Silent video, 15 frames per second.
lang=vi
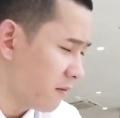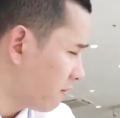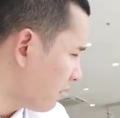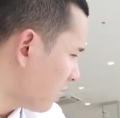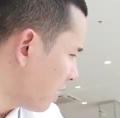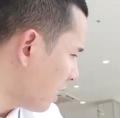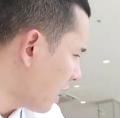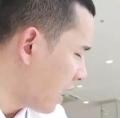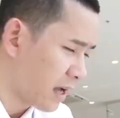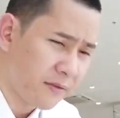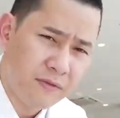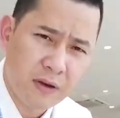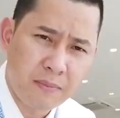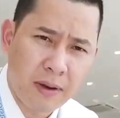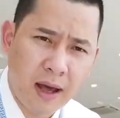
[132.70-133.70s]
và hai cái
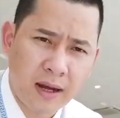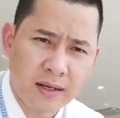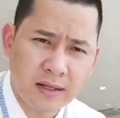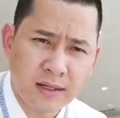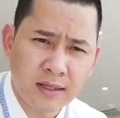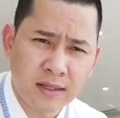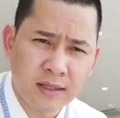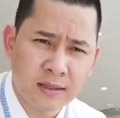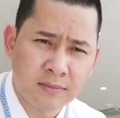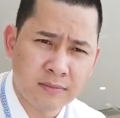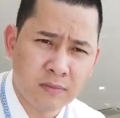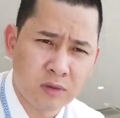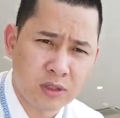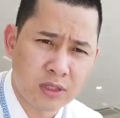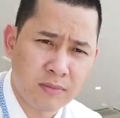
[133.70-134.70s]
phiên bản
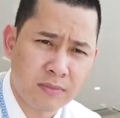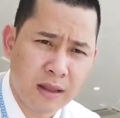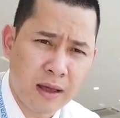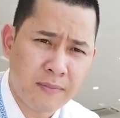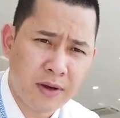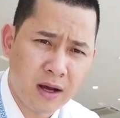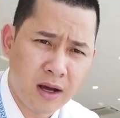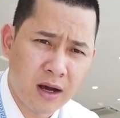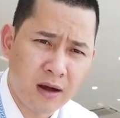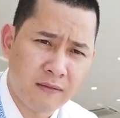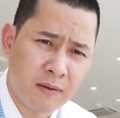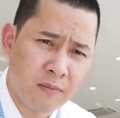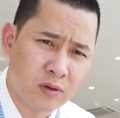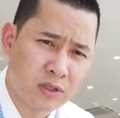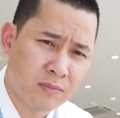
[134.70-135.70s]
1.8G
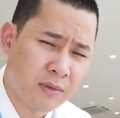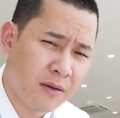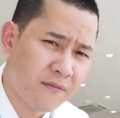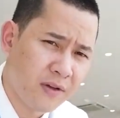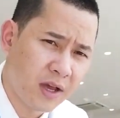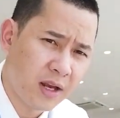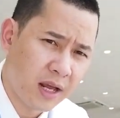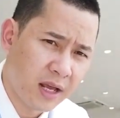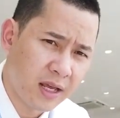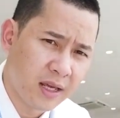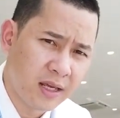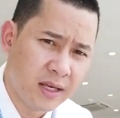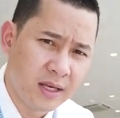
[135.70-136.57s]
và 1.8V này